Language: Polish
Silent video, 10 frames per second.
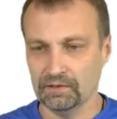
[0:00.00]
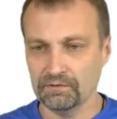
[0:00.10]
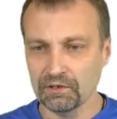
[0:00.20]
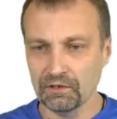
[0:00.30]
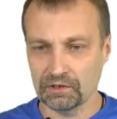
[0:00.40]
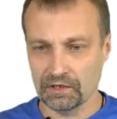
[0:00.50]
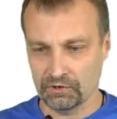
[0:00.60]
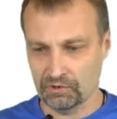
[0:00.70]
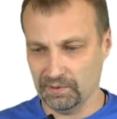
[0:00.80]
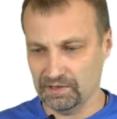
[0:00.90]
Nie wygląda
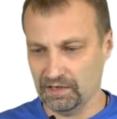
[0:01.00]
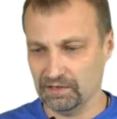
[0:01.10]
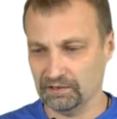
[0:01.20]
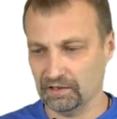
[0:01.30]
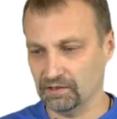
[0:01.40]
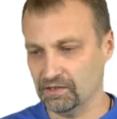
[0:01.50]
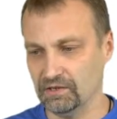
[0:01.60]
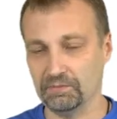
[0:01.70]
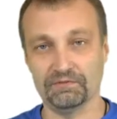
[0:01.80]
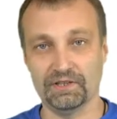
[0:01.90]
jakoś specjalnie
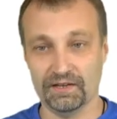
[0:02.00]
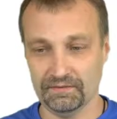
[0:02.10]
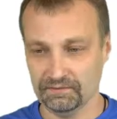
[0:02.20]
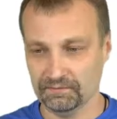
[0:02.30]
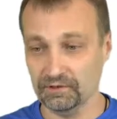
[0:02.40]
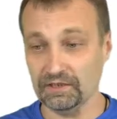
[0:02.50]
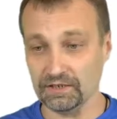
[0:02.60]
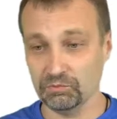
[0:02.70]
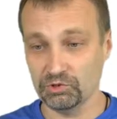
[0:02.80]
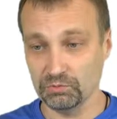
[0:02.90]
atrakcyjnie, prawda? No i
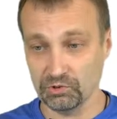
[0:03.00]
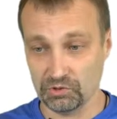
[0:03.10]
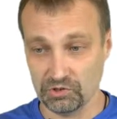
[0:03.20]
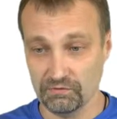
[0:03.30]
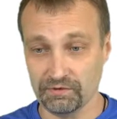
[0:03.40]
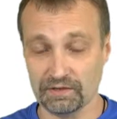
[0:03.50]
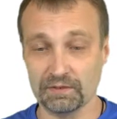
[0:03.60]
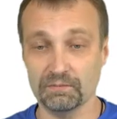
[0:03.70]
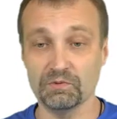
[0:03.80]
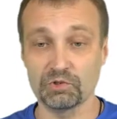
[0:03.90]
teraz musimy coś z tym
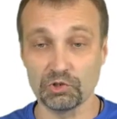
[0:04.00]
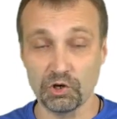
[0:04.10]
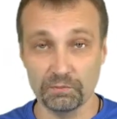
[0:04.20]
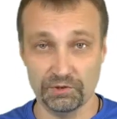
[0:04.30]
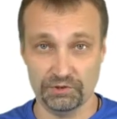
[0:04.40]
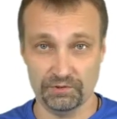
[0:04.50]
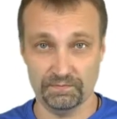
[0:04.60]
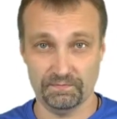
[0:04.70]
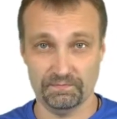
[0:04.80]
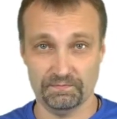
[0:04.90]
fantem zrobić.
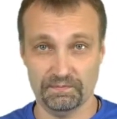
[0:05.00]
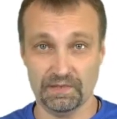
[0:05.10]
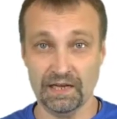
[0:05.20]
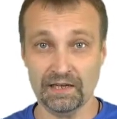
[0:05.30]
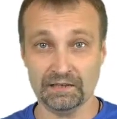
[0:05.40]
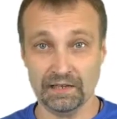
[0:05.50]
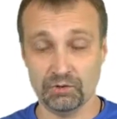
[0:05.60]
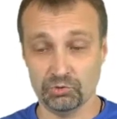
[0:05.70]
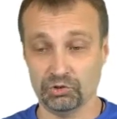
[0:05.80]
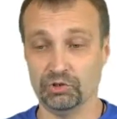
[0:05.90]
Jak
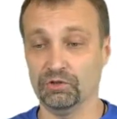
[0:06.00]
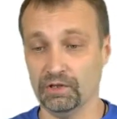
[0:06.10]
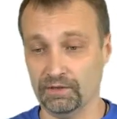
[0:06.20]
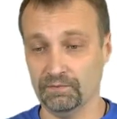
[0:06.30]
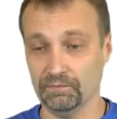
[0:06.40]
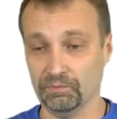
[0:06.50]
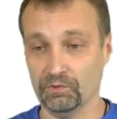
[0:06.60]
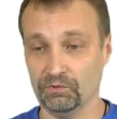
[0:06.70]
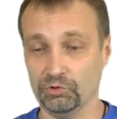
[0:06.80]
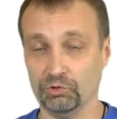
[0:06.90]
taką stronę
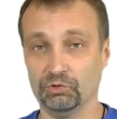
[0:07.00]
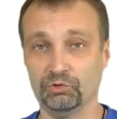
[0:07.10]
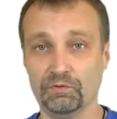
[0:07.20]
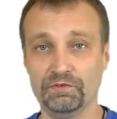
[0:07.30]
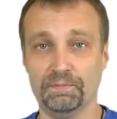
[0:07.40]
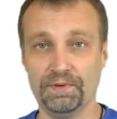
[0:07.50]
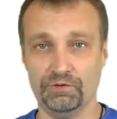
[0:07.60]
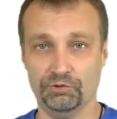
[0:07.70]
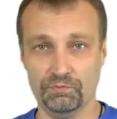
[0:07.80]
w ciągu dosłownie 5